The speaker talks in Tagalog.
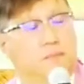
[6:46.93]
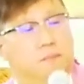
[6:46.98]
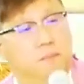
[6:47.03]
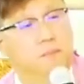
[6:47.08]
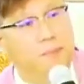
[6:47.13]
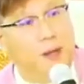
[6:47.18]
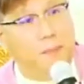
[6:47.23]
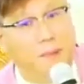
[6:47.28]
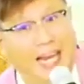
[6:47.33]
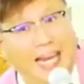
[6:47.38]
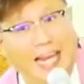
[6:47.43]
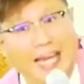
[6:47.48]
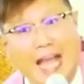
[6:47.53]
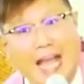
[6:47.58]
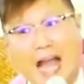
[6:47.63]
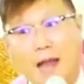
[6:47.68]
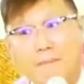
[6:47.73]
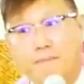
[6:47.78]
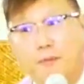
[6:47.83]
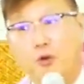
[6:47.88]
Pabili
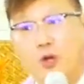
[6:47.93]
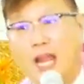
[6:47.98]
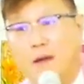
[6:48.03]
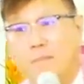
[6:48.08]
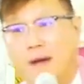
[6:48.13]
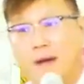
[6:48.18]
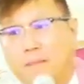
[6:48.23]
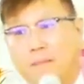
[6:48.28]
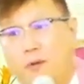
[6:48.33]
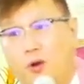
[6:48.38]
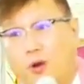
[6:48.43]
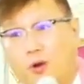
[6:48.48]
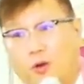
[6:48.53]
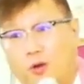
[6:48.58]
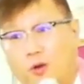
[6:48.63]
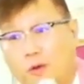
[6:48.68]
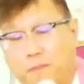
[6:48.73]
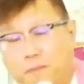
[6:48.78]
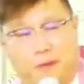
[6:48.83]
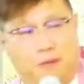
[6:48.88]
nga po ng
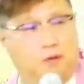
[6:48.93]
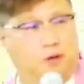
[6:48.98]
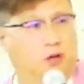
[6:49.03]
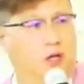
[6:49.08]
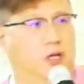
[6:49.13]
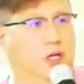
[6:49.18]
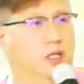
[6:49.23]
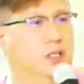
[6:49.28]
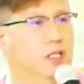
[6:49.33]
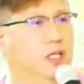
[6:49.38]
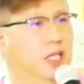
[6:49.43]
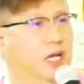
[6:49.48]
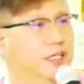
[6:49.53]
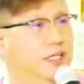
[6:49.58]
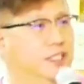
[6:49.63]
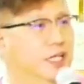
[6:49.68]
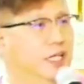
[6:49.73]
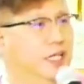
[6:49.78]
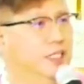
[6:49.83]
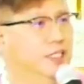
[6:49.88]
Malboro, Ayan,
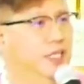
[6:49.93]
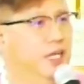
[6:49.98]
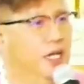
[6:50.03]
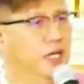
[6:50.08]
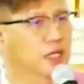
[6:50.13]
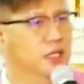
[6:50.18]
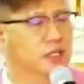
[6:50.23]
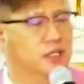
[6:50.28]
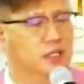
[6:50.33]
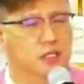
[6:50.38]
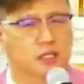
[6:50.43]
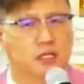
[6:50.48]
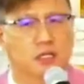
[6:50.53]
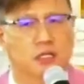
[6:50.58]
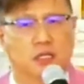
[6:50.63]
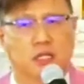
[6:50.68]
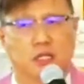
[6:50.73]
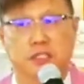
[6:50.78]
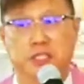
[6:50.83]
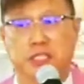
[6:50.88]
nilaksanan niya.
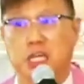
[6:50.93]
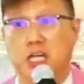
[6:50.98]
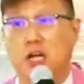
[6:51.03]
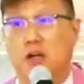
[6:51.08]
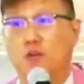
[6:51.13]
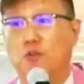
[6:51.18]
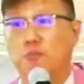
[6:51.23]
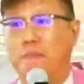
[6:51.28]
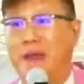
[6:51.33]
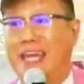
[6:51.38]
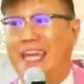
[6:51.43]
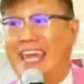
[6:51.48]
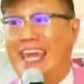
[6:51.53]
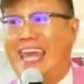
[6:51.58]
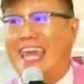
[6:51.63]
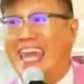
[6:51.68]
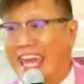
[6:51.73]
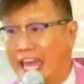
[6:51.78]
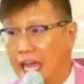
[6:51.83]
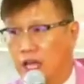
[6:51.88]
Hindi ako
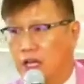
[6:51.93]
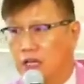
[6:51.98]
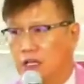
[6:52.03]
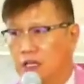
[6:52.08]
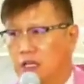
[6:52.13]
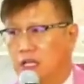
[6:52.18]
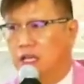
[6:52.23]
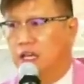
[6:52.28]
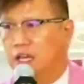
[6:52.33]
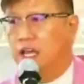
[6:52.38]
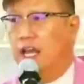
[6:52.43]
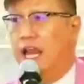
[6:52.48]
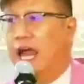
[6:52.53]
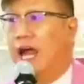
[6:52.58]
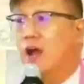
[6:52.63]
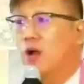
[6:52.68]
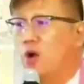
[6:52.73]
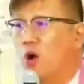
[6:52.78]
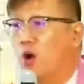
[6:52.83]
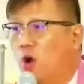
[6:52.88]
bingi.
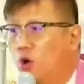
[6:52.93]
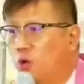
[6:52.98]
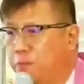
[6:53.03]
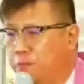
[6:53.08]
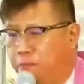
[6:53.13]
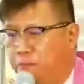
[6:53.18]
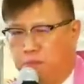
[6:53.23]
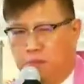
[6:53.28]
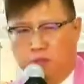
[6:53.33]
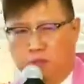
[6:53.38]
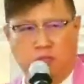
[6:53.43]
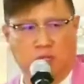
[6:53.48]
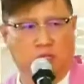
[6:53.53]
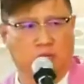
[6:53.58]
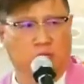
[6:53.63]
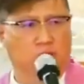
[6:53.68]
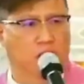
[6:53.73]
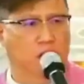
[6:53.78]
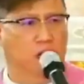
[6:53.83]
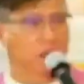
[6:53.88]
Ilang hope.
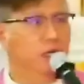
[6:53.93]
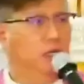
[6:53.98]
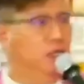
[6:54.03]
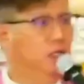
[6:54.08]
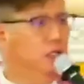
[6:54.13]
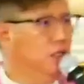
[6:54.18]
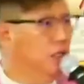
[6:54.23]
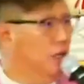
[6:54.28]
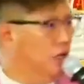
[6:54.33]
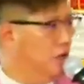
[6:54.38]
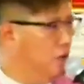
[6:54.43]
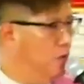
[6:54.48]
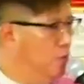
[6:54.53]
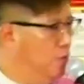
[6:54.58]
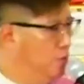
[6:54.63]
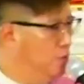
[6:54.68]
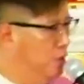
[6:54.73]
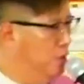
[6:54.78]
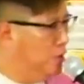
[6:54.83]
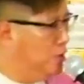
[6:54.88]
Ay,
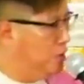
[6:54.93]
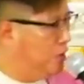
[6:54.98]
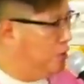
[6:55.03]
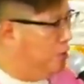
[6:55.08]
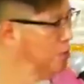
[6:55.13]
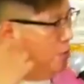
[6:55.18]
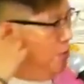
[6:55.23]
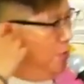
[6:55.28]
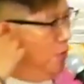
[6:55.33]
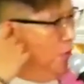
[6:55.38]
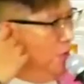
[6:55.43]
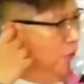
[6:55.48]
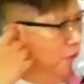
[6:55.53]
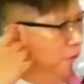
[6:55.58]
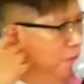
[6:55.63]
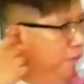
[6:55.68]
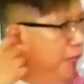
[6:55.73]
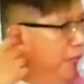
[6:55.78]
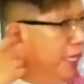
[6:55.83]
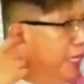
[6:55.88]
nako, Diyos ko.
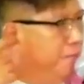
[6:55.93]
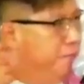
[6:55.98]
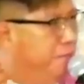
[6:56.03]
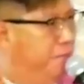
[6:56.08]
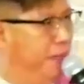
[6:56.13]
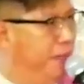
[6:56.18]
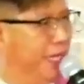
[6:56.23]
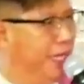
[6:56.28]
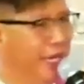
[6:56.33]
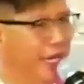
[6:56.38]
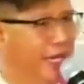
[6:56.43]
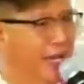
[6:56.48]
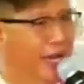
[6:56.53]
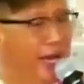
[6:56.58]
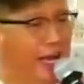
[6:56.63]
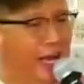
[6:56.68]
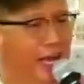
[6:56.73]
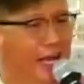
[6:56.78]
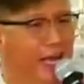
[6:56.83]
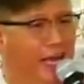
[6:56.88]
Bingin-bingi
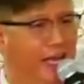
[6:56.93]
nga.